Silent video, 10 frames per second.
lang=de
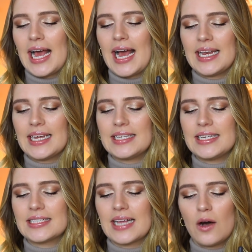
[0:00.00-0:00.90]
Alle
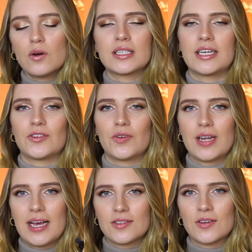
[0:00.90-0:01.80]
allerdings auch sehr
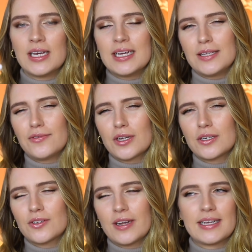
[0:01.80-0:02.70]
schön. Also die
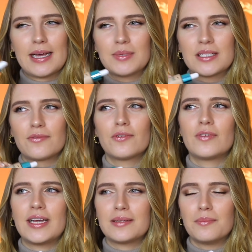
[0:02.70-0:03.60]
von Trended Up ist dafür
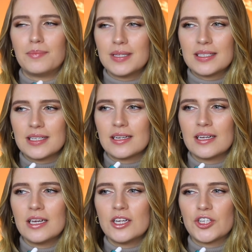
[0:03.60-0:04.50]
vielleicht ein bisschen
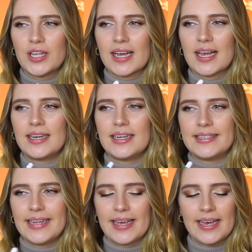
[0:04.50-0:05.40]
stärker in der
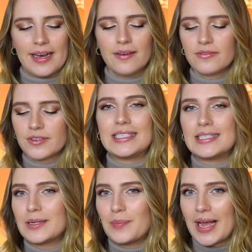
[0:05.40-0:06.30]
Deckkraft. Sie
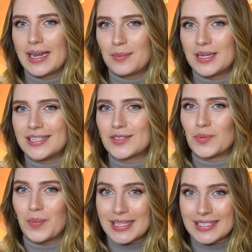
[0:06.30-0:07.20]
sind beide aber nicht
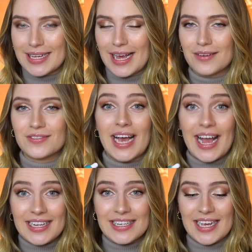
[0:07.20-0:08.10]
zu maskenhaft,
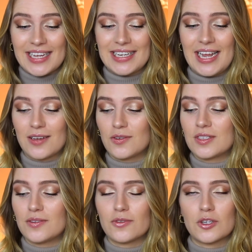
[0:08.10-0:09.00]
halten recht lang und
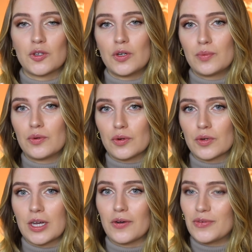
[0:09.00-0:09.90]
sind wirklich schöne
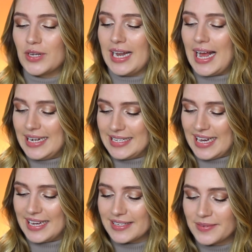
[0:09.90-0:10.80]
Produkte auch für den
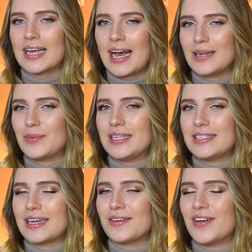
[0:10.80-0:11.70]
Alltag. Gerade bei
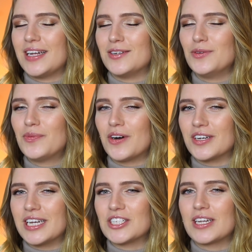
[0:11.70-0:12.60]
dieser Rivale Loop
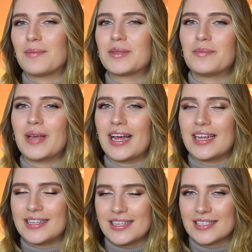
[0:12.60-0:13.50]
Foundation habt ihr mir
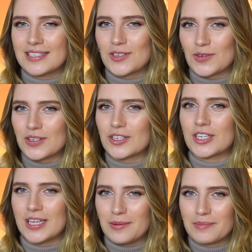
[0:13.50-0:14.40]
allerdings schon
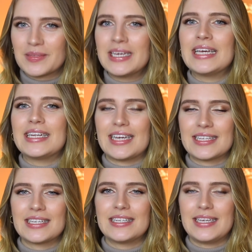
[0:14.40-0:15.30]
geschrieben,
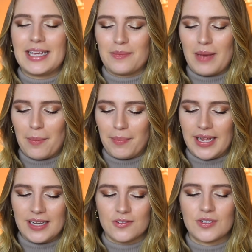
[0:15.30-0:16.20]
dass die eben
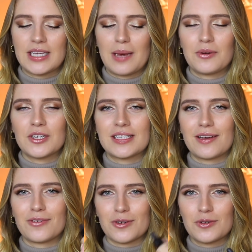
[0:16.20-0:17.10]
abpellt. Und ich habe euch
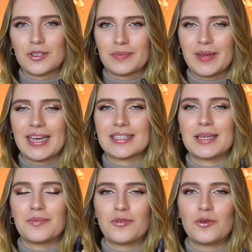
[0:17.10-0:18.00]
da vor kurzem erst
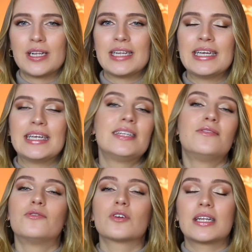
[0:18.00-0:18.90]
empfohlen,
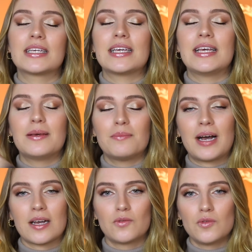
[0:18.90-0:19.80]
die wirklich
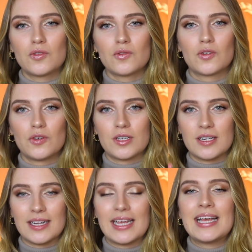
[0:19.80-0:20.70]
immer gut zu
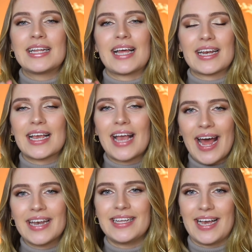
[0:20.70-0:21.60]
schütteln. Dann
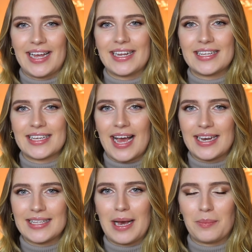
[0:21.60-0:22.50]
kann die eigentlich gar
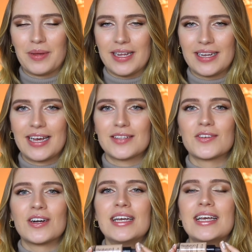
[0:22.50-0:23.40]
nicht abpellen.
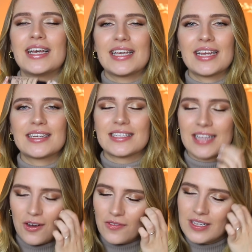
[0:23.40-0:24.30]
Also ich hatte das
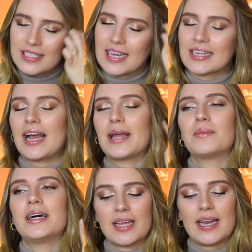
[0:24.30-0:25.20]
auch, wie gesagt,
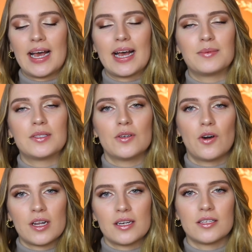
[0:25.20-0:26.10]
einmal. Danach habe ich sie
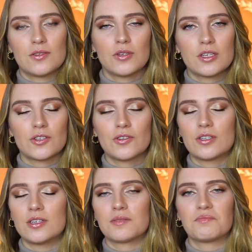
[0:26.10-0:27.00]
ordentlich
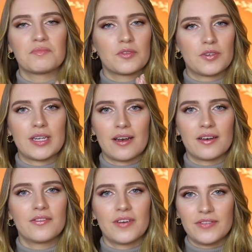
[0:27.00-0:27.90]
durchgeschüttelt und
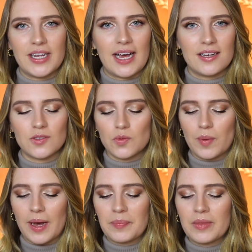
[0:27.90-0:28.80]
dann war wieder alles
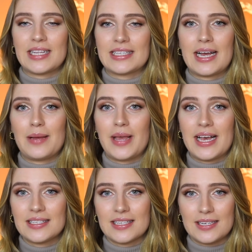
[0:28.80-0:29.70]
super. Deshalb
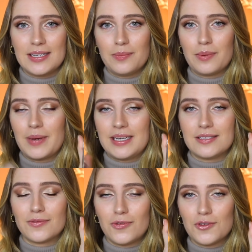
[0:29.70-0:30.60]
erster Tipp bei
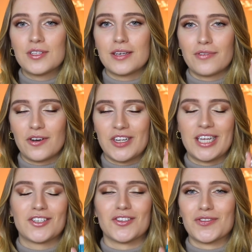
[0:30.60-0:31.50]
diesen flüssigen
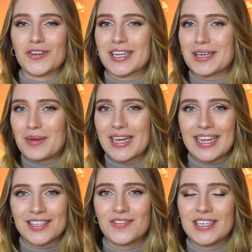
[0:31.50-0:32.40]
Foundations wirklich immer
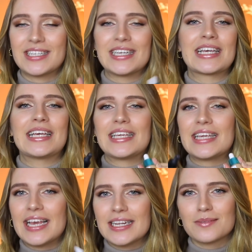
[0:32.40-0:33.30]
ganz wichtig,
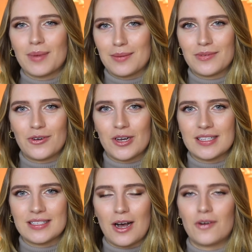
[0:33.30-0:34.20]
jedes Mal bevor
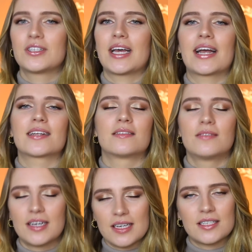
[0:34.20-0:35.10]
ihr sie auftragt,
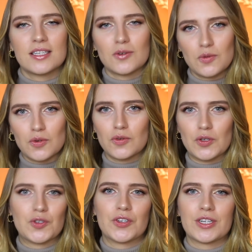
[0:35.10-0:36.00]
richtig gut
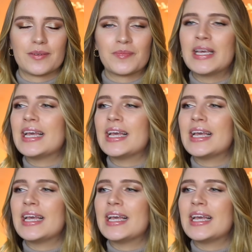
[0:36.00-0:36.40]
durchschütteln.